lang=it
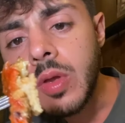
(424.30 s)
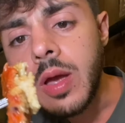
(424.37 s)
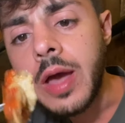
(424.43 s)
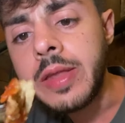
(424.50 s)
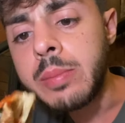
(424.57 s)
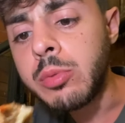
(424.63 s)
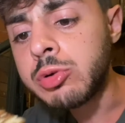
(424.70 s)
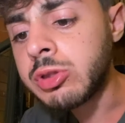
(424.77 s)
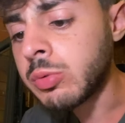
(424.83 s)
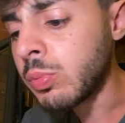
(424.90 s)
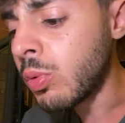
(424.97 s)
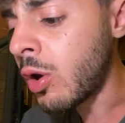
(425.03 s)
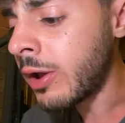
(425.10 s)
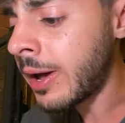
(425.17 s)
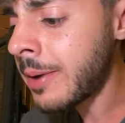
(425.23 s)
ed è molto
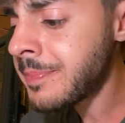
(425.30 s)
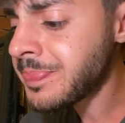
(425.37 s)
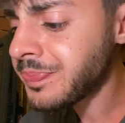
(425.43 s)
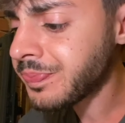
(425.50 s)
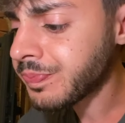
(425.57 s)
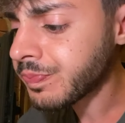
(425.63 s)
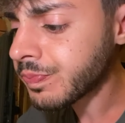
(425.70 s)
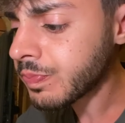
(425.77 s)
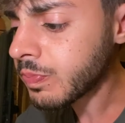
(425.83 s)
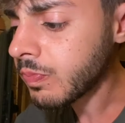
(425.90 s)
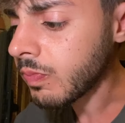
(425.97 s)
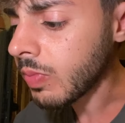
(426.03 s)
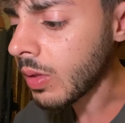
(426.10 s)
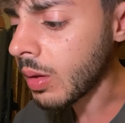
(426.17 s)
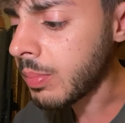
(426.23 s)
buona
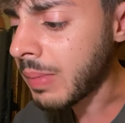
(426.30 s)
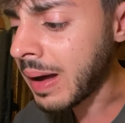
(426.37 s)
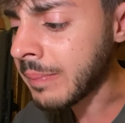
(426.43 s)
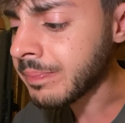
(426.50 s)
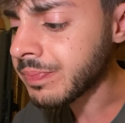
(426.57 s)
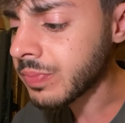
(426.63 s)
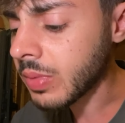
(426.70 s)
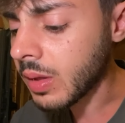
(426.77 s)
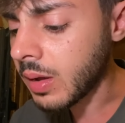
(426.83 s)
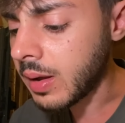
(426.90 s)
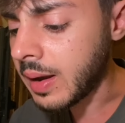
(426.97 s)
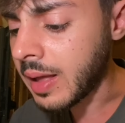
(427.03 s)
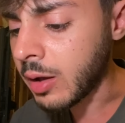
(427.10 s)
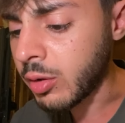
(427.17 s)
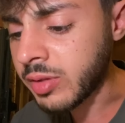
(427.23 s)
ma
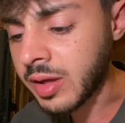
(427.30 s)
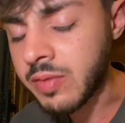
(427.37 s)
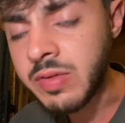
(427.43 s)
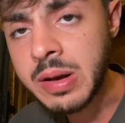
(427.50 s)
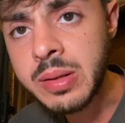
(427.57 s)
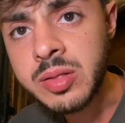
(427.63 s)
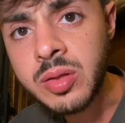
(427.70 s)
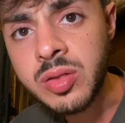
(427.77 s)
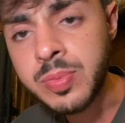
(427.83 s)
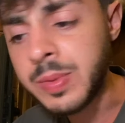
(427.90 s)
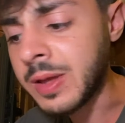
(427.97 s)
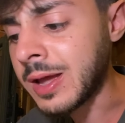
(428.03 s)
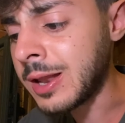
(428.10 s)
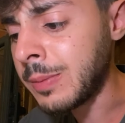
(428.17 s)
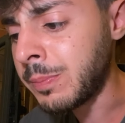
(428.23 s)
la cosa che veramente
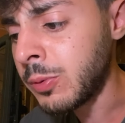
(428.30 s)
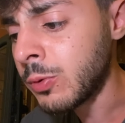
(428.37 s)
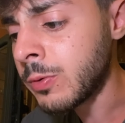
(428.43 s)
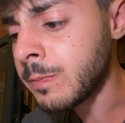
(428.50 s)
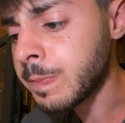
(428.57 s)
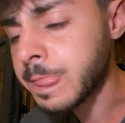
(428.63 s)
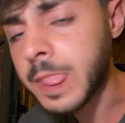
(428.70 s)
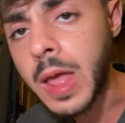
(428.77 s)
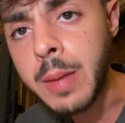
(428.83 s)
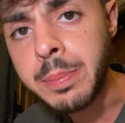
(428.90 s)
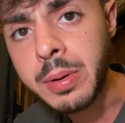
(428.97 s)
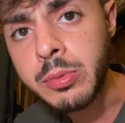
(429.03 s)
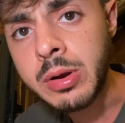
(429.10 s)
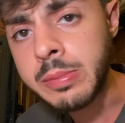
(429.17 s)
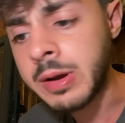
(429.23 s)
spicca di più è
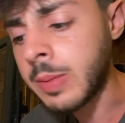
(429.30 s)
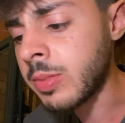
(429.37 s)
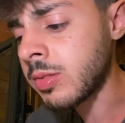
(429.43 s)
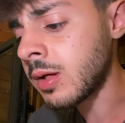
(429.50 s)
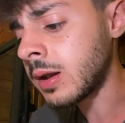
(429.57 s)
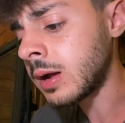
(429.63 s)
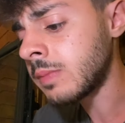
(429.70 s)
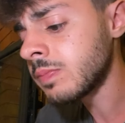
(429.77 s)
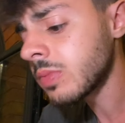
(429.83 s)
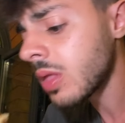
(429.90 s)
proprio la melanzana.